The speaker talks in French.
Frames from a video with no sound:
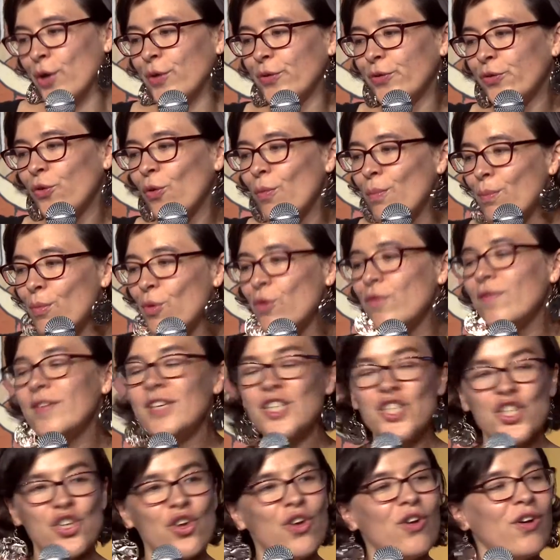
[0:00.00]
Ce
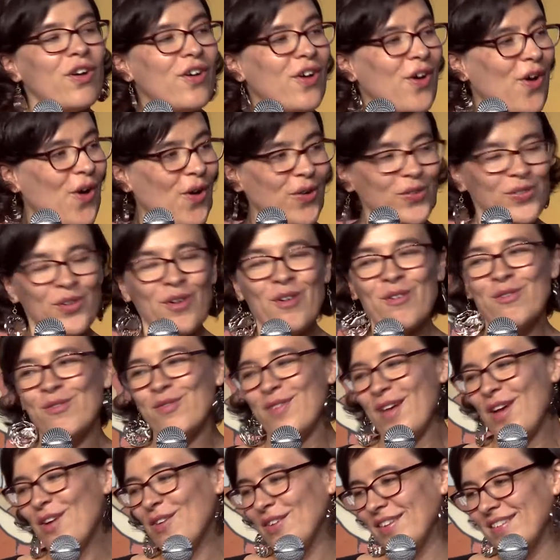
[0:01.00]
mauvais genre entre
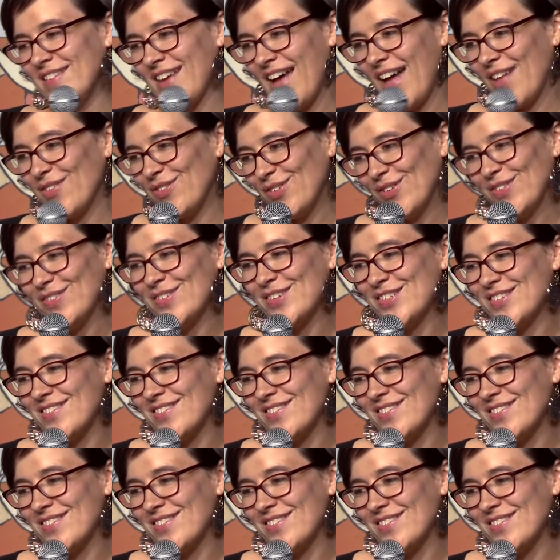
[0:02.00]
enfin en littérature de